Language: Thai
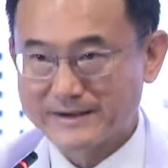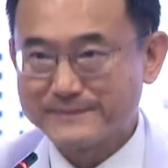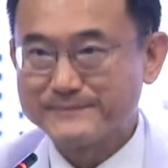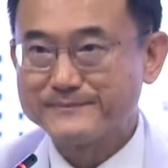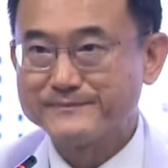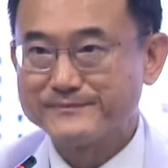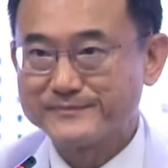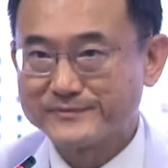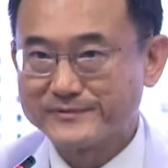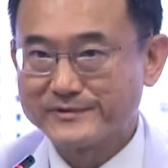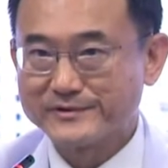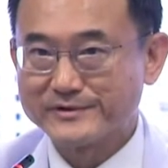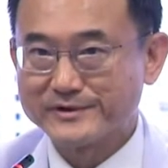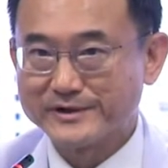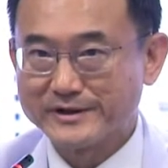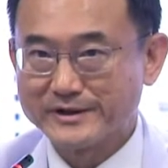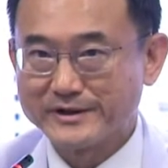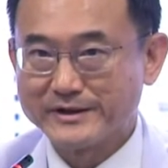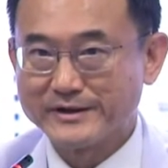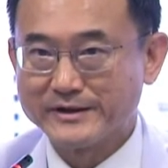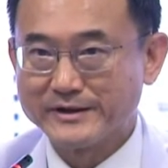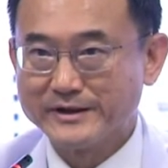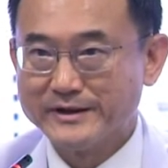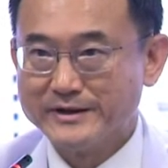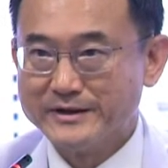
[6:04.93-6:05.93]
ครับ ตอน
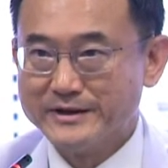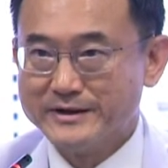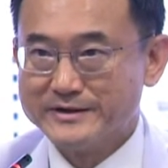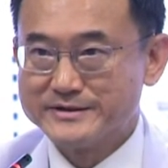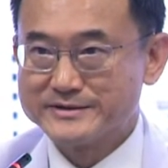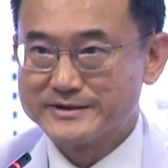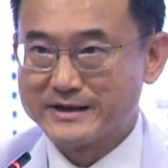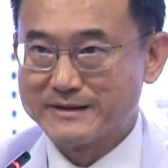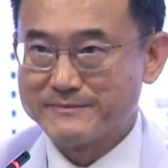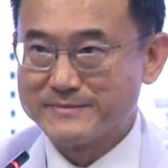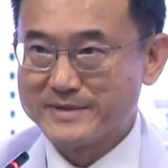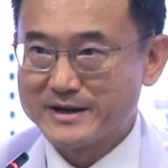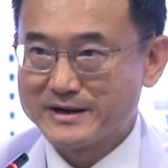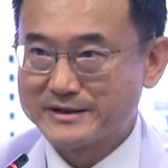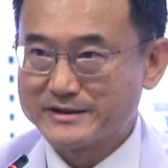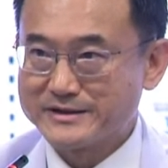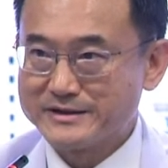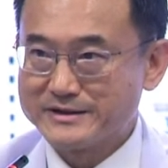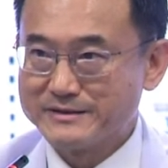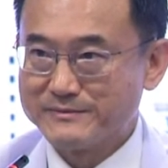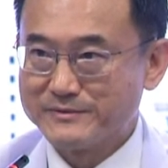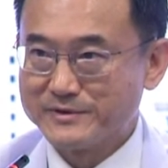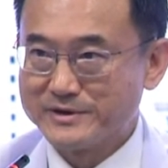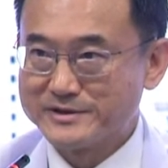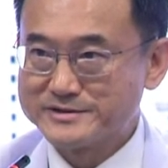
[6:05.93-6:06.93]
นี้สามารถ
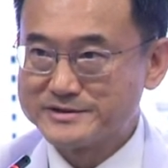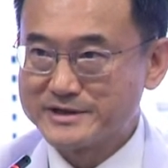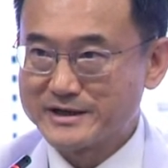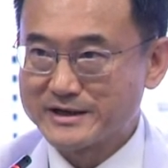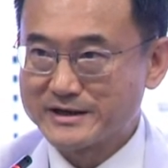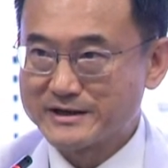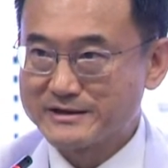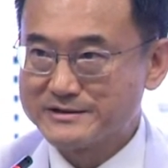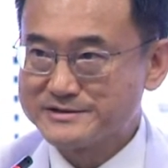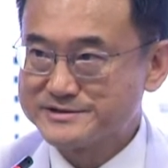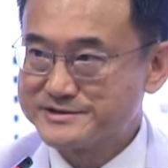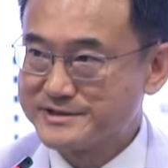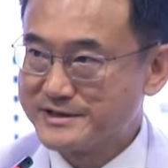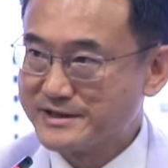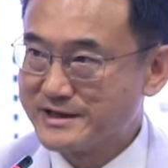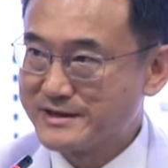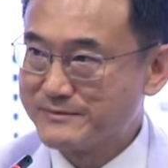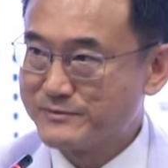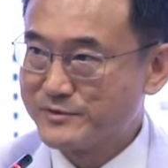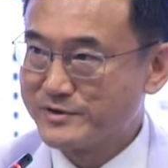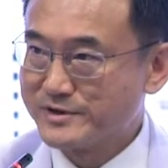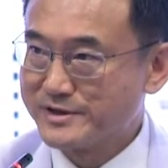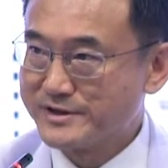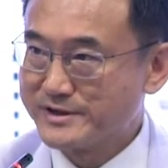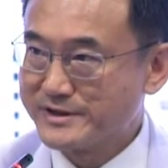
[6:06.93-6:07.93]
ที่จะบริจาคเข้าศิล
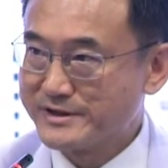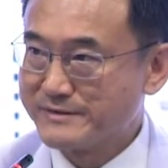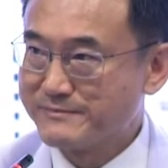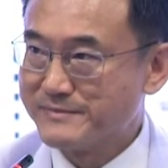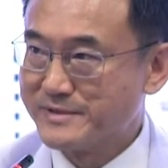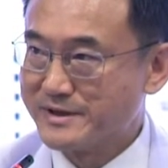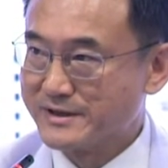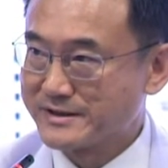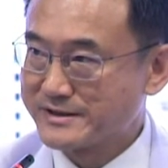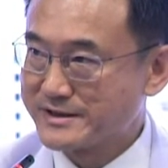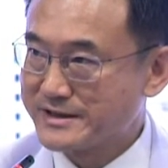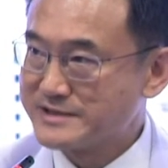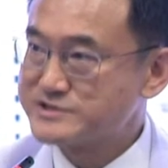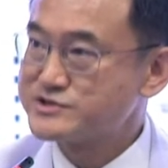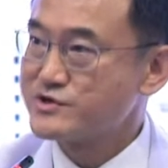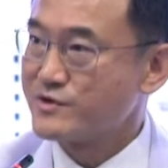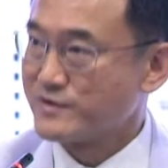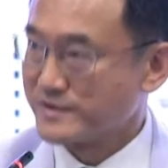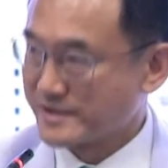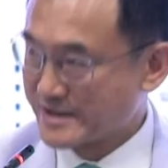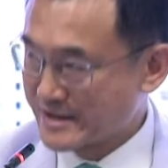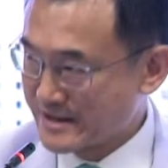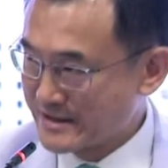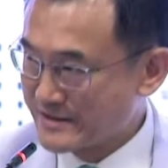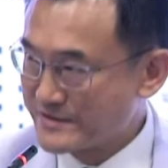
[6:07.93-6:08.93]
มูลนิธิเบิกได้สอ
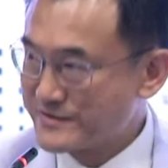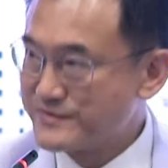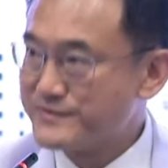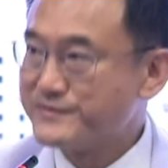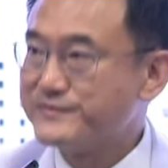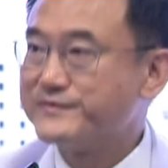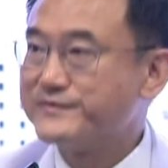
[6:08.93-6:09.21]
งเท่า